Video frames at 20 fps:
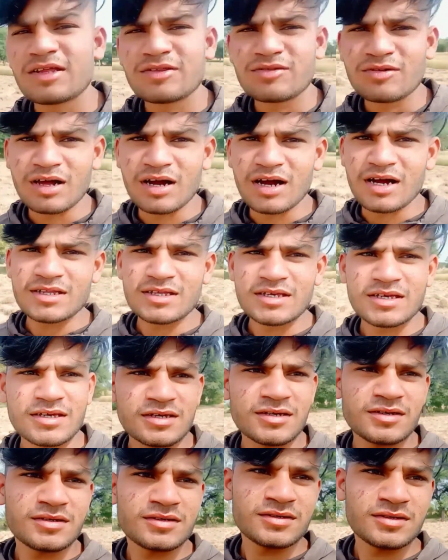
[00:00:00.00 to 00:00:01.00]
तो लगा दिए
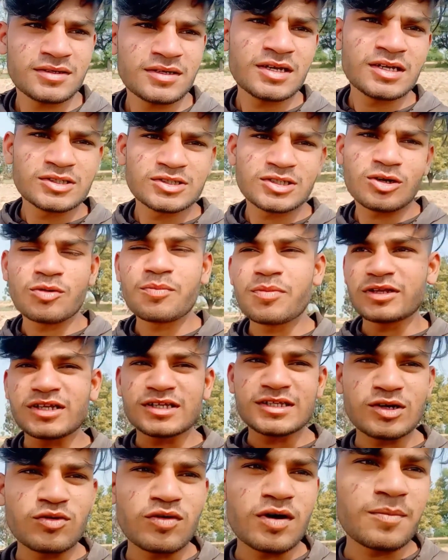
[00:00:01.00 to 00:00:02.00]
चलो बताता
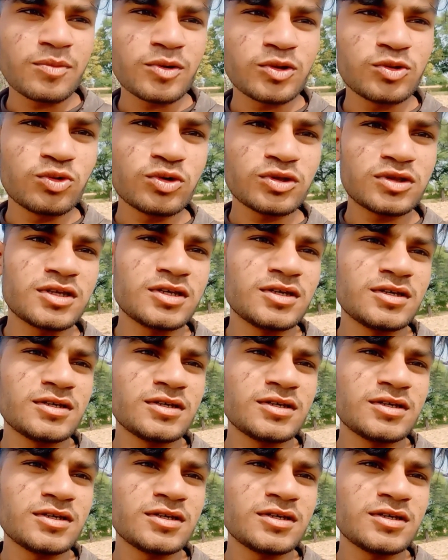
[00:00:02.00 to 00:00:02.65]
हूँ आपको दूर से